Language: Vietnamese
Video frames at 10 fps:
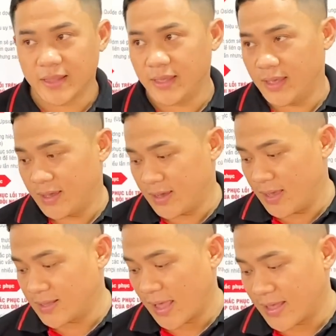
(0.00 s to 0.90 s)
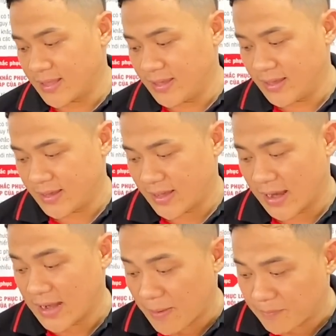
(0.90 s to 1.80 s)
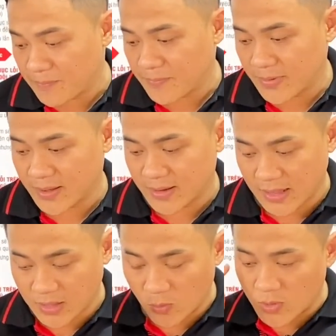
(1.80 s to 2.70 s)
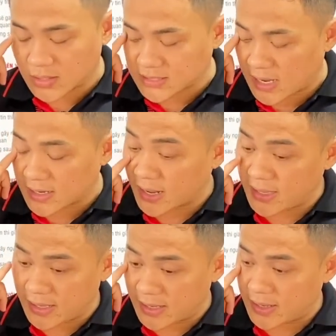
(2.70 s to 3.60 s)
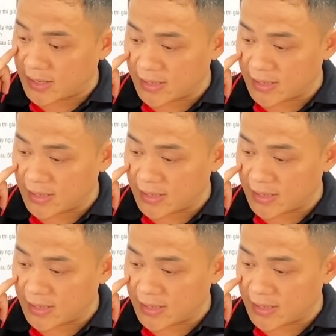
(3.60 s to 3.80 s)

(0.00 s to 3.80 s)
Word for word: Thì hiện tại thì anh Lâm là chủ cơ sở này